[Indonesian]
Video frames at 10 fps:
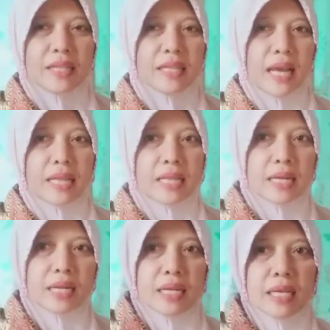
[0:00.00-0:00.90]
kita
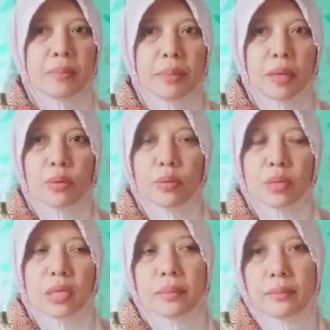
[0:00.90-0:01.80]
anterin
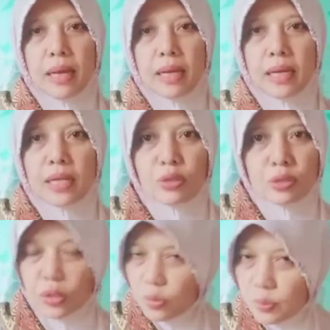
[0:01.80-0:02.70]
bangunin makan
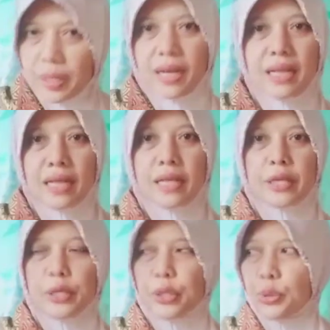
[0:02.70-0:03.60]
terus aku berangkat
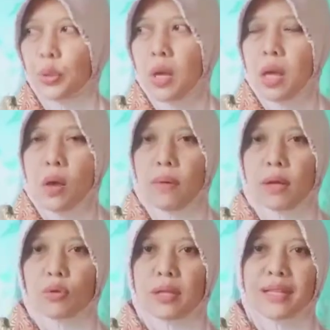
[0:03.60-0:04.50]
lagi gitu
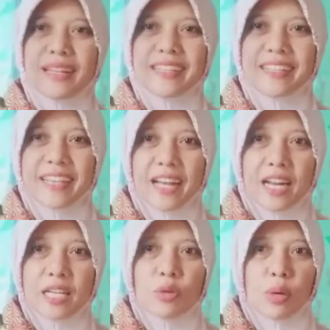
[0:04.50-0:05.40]
warungnya tak tinggal
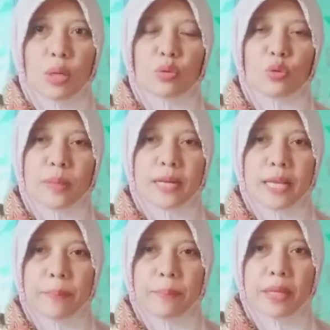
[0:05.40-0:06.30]
ya, warung cuma
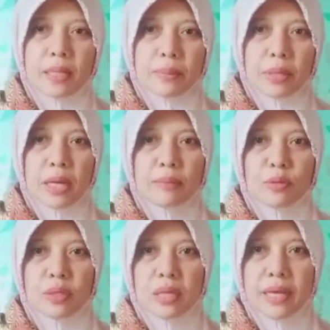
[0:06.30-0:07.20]
ngemper tapi
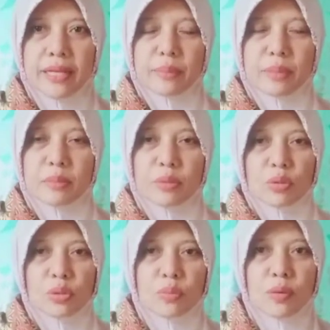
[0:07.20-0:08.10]
alhamdulillah ya
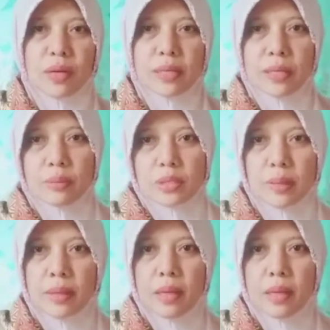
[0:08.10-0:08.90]
teman-teman semuanya bisa